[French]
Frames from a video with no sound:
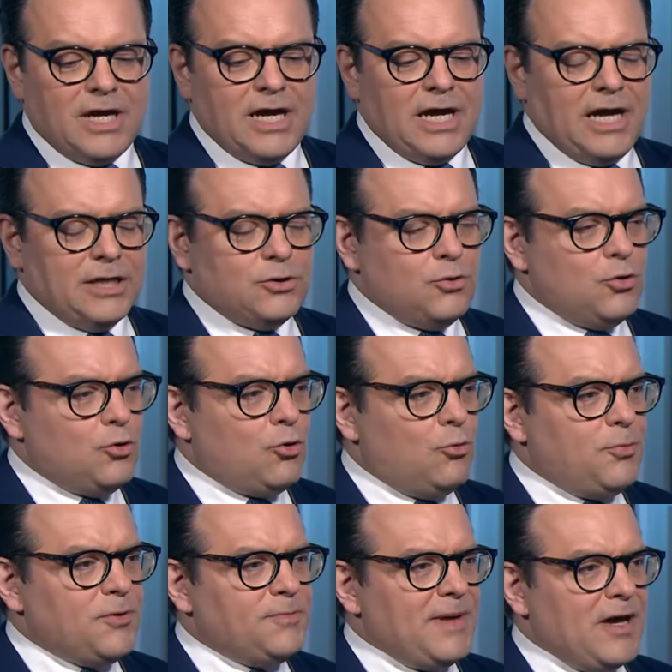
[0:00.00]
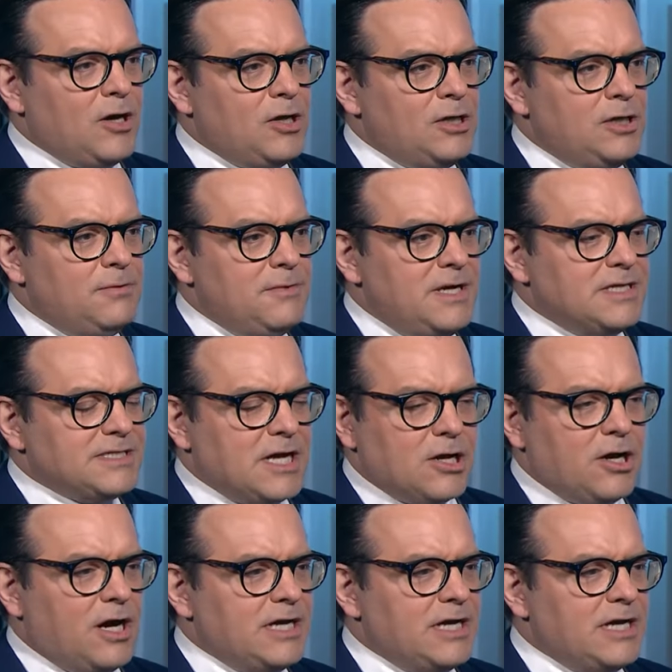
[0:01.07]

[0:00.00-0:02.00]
à deux co-porte-parole, c'est encore